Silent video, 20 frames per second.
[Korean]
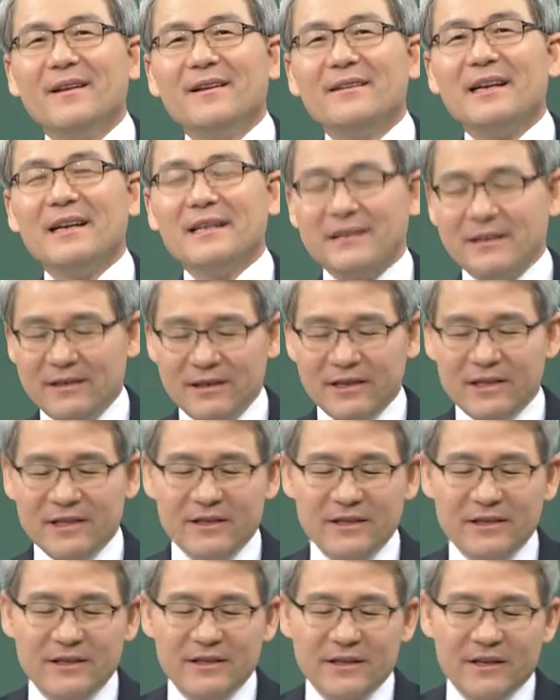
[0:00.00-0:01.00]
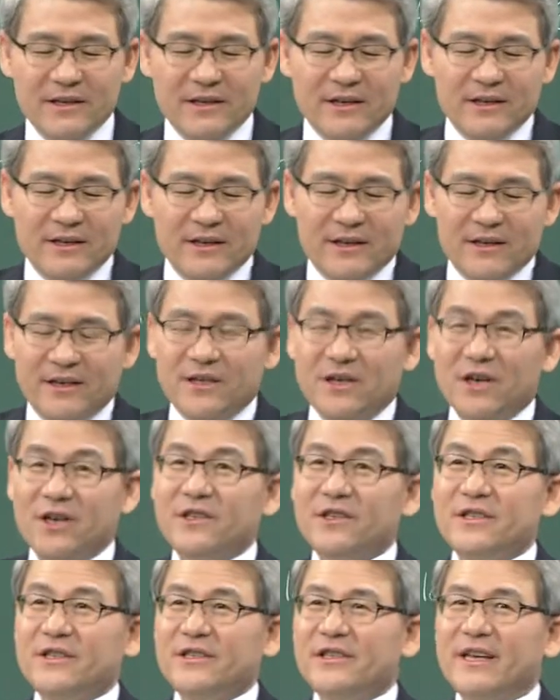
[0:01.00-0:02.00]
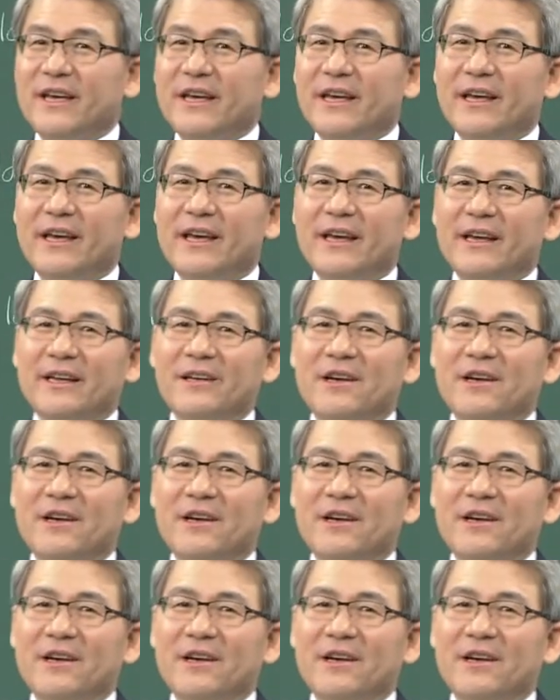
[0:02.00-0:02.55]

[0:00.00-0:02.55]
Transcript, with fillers: 사실은 그 현재